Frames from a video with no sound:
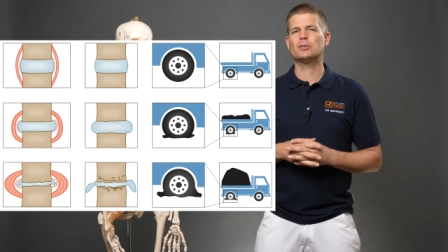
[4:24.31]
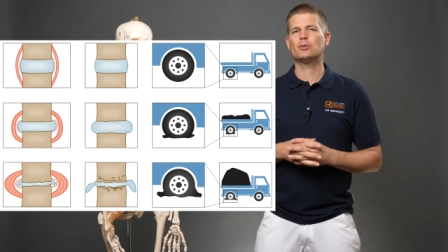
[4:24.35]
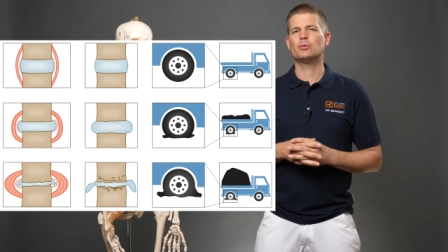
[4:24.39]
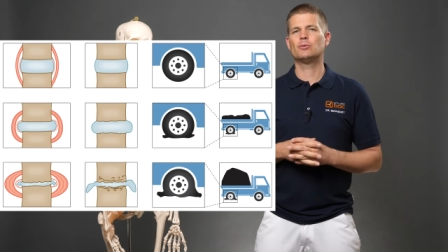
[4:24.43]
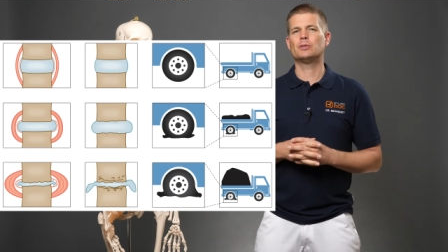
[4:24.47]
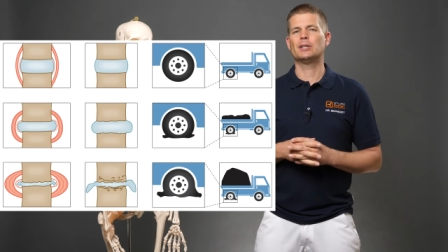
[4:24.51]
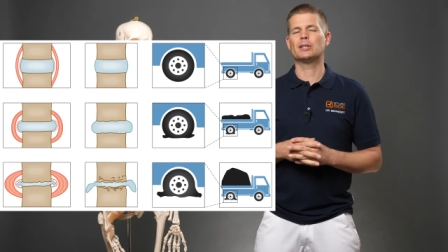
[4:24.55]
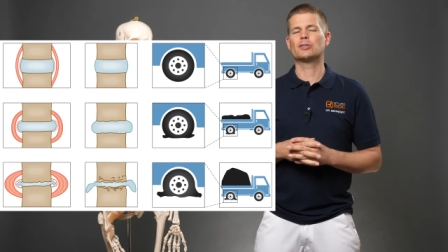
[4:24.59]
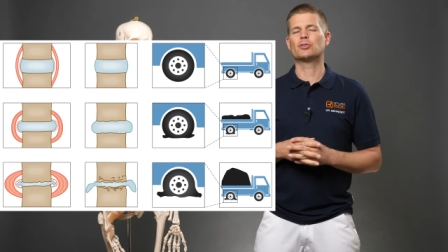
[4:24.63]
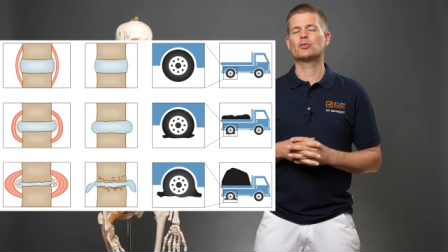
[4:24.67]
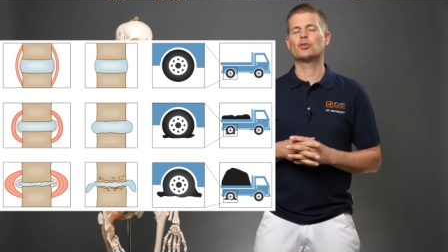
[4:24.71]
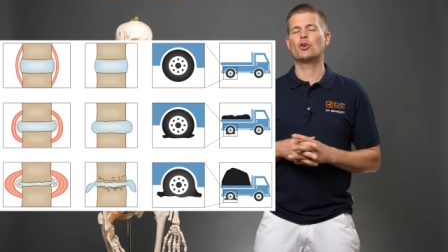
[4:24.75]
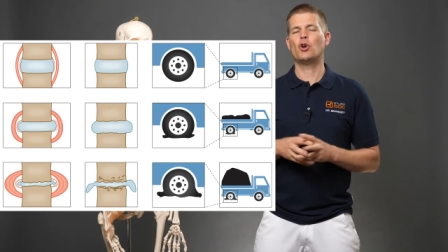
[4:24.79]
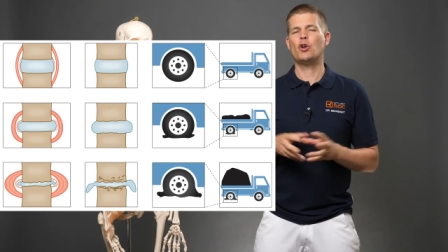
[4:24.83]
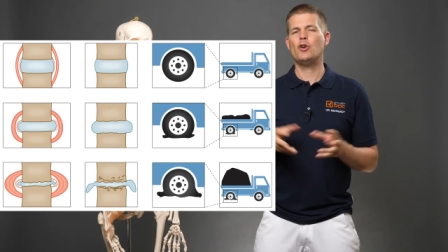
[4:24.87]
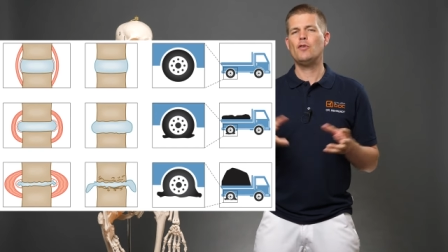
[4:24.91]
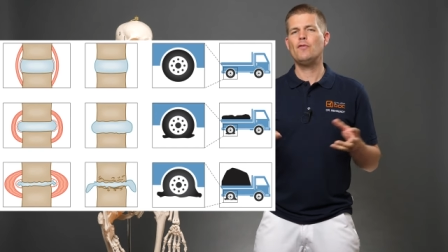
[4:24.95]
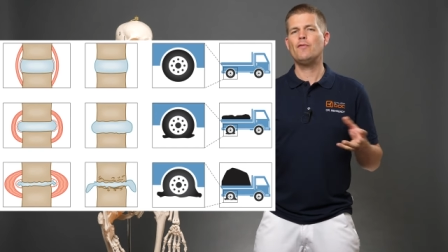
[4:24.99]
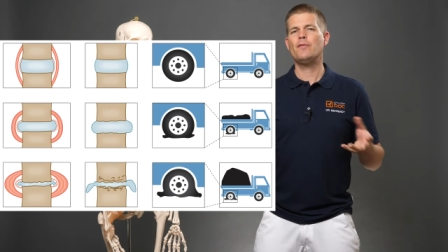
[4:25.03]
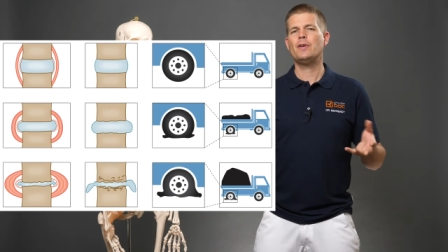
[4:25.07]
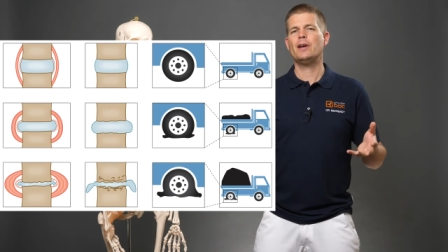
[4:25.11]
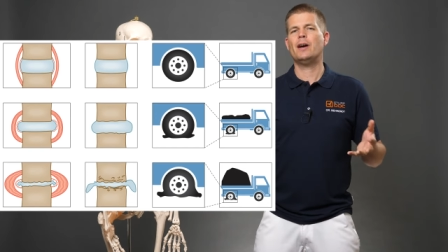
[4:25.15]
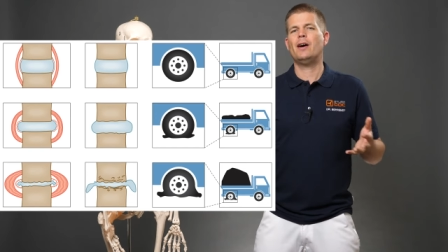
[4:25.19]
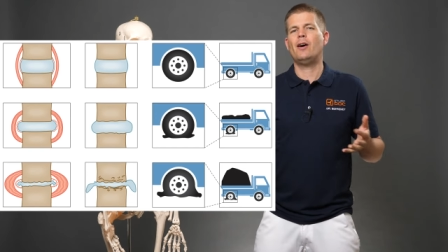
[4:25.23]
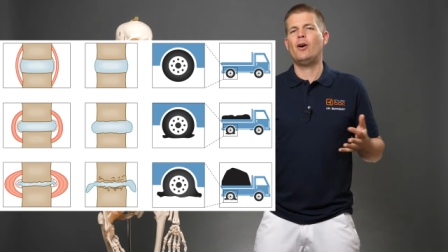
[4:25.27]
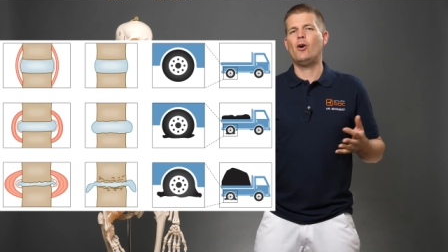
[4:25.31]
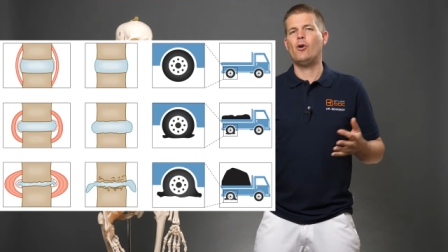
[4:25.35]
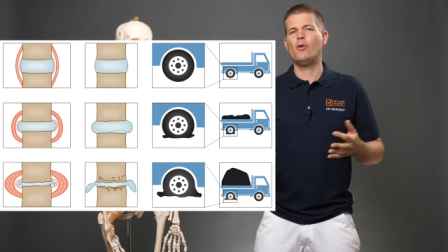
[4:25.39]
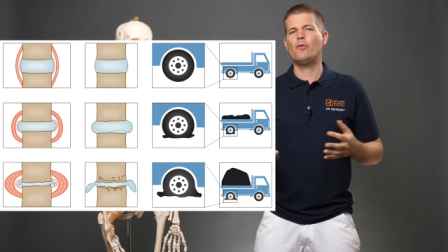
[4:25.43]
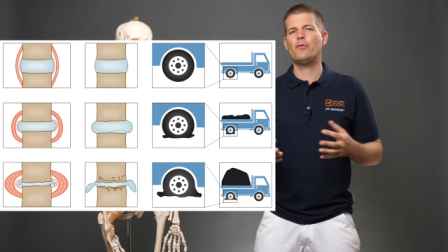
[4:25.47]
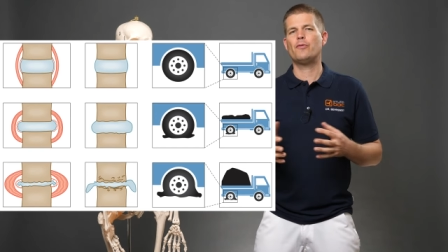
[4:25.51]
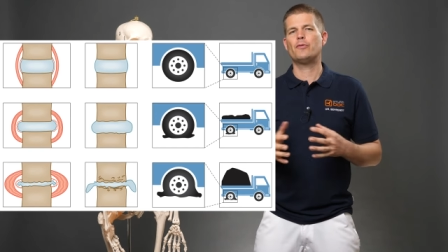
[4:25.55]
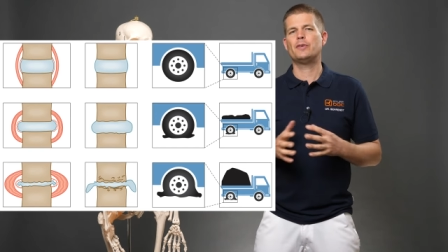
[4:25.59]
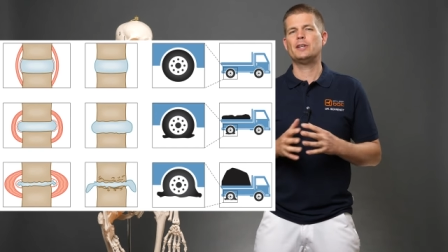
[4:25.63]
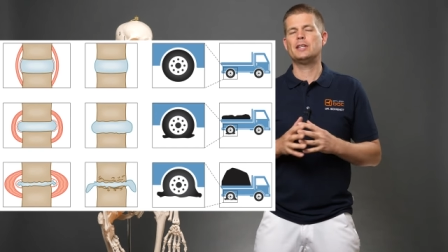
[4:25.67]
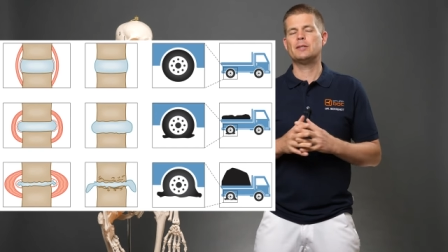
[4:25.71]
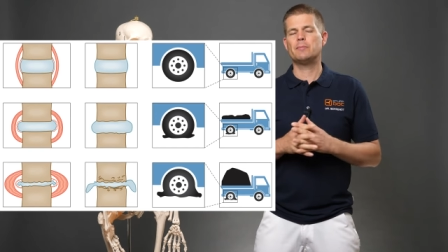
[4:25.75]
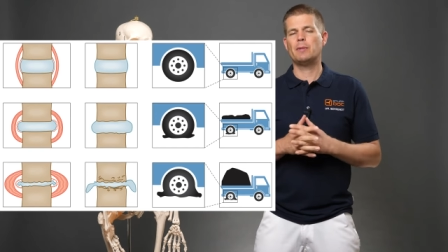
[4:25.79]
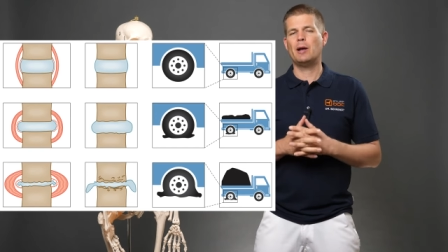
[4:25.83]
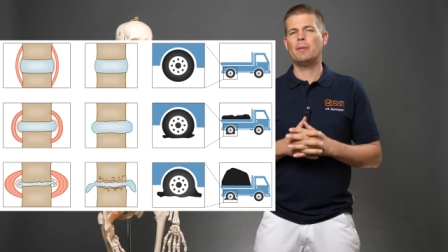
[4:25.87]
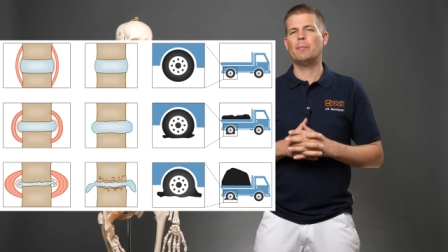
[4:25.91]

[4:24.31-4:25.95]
Und das können wir auf diesem